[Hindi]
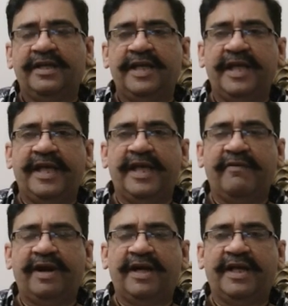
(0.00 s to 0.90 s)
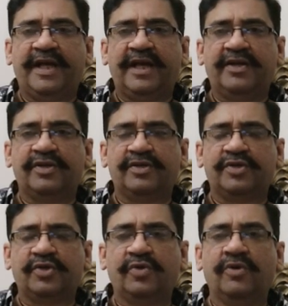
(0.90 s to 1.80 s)
ये वाक़
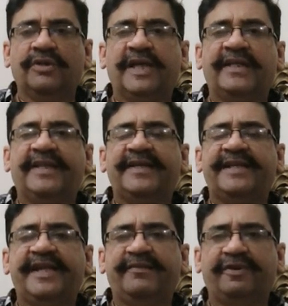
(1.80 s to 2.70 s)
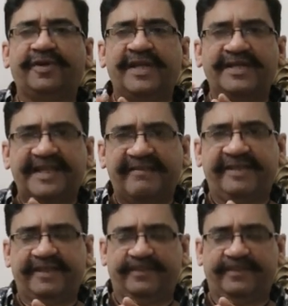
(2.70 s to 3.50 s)
शुरू होता है 1947